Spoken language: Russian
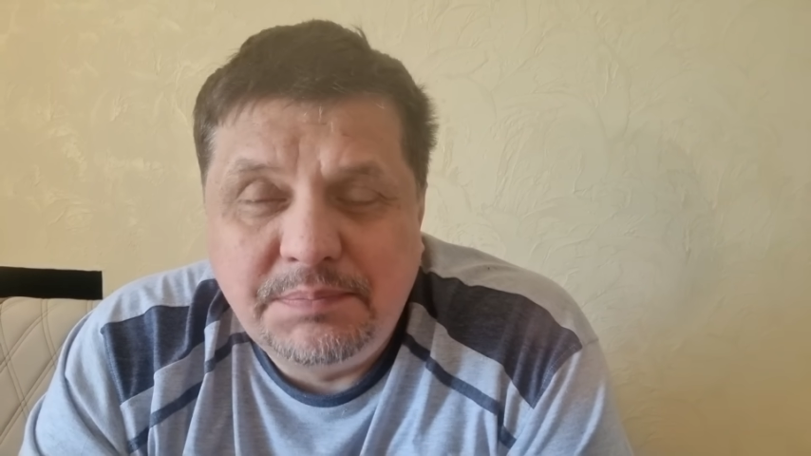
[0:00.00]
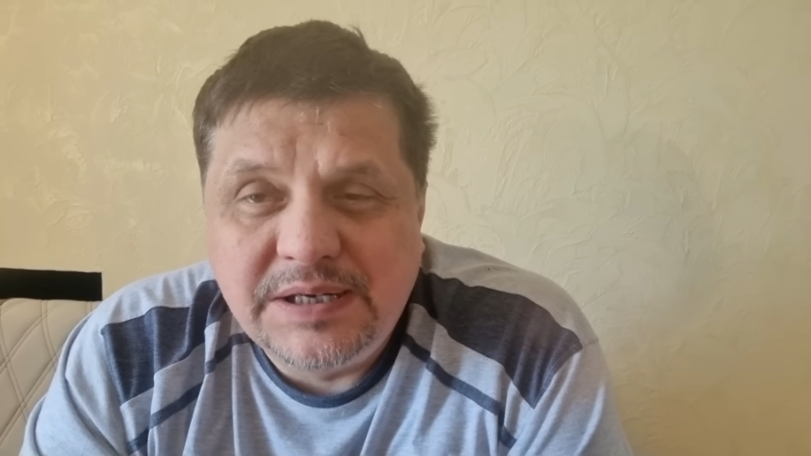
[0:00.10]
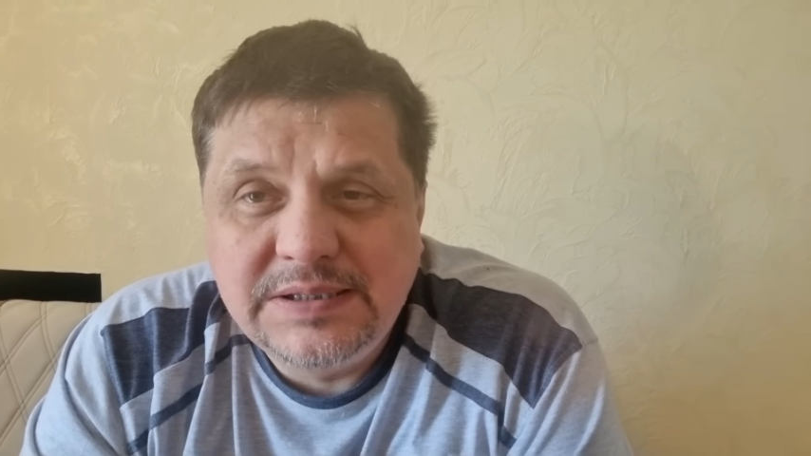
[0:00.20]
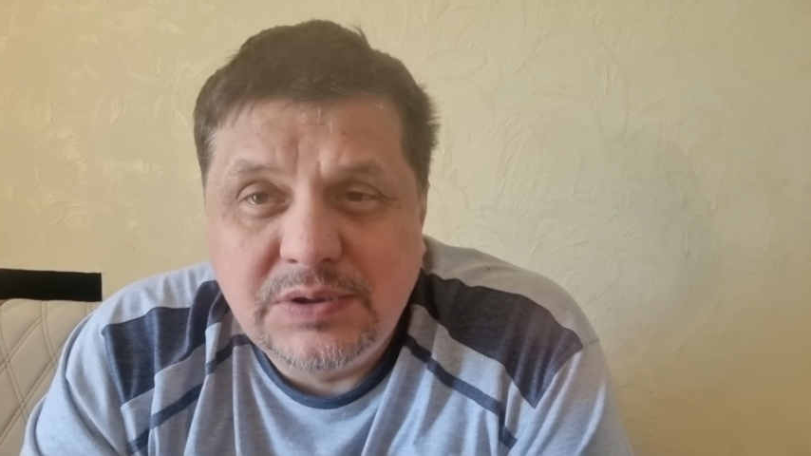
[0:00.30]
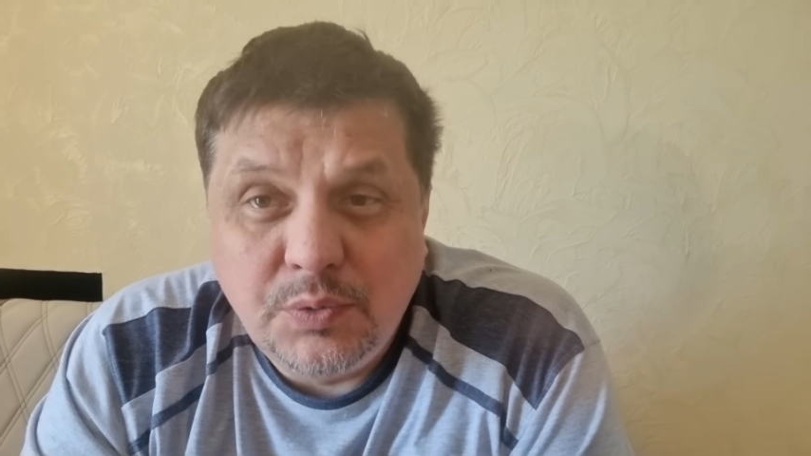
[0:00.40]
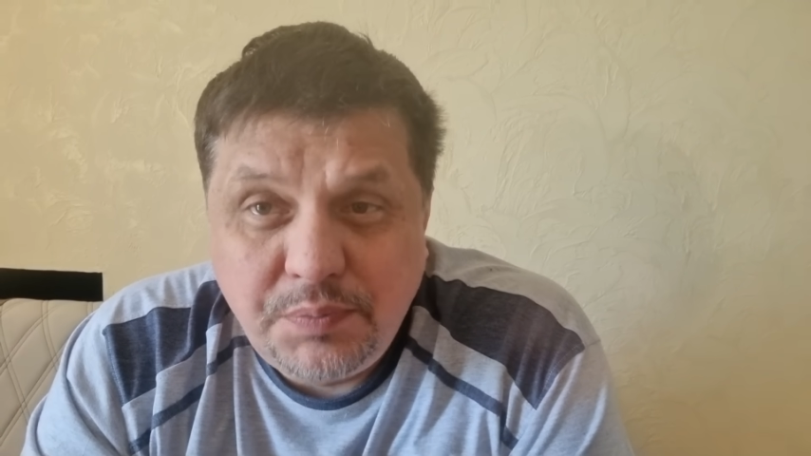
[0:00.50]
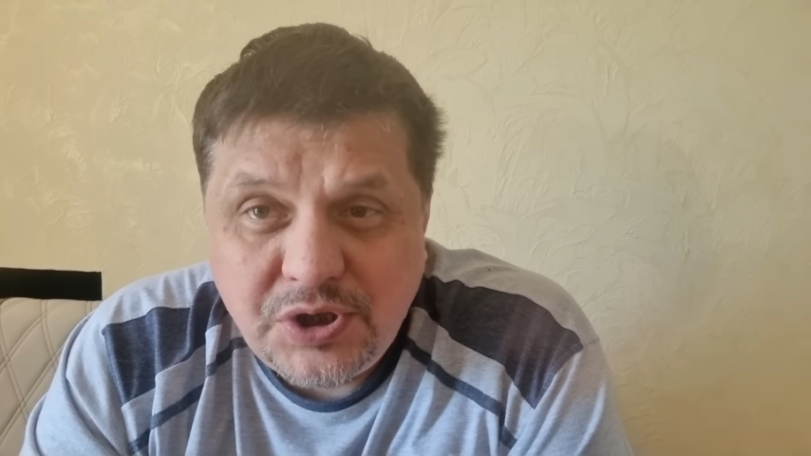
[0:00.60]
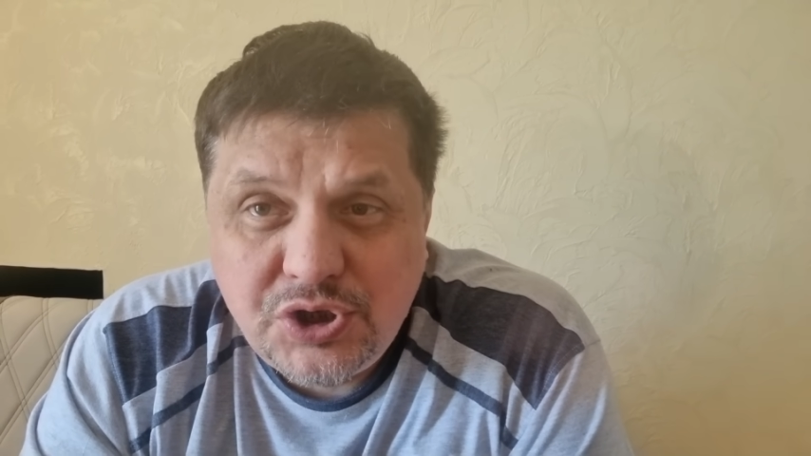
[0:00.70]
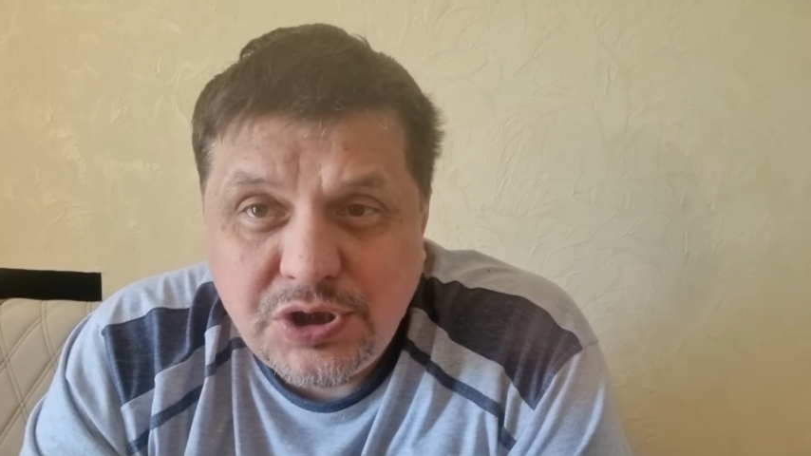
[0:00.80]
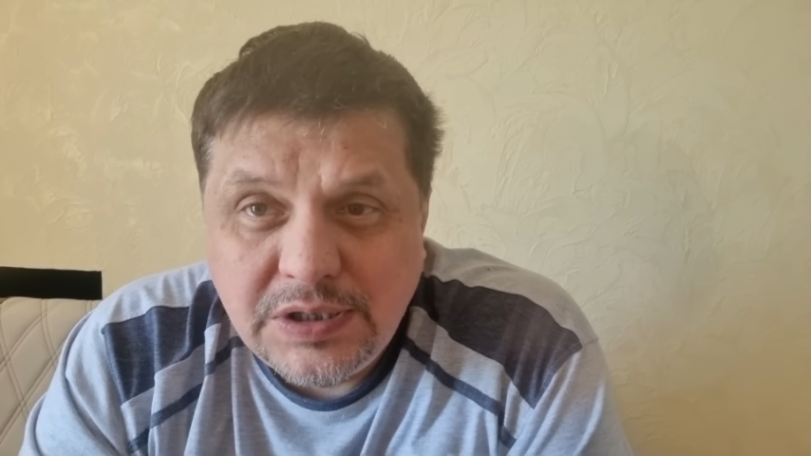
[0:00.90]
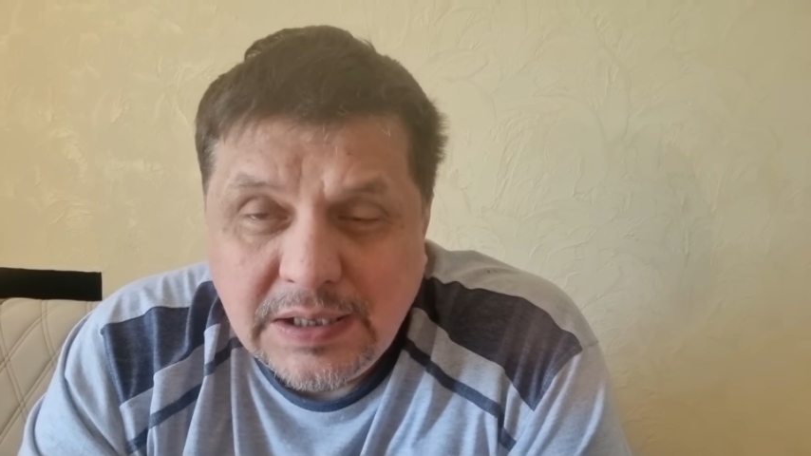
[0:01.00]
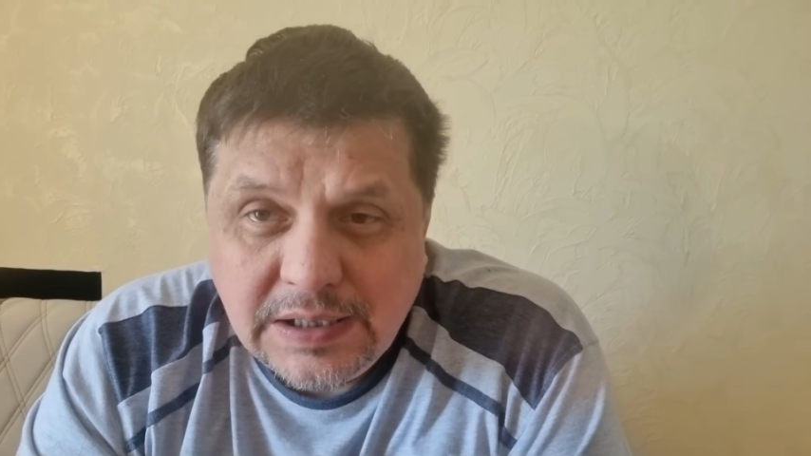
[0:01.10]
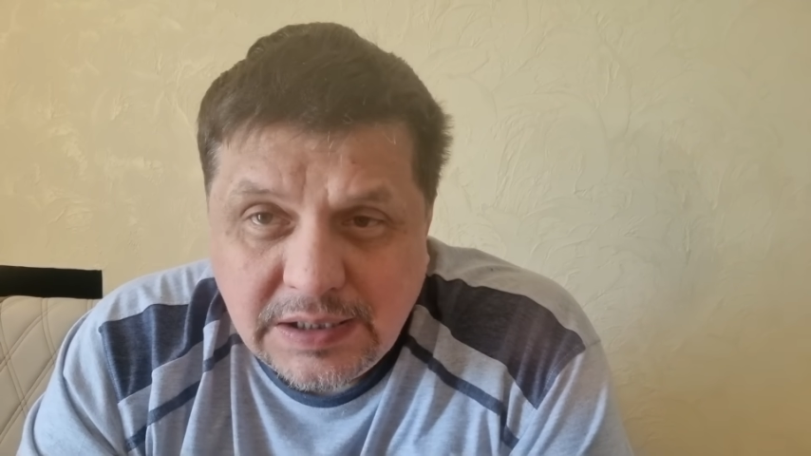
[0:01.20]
простой пищей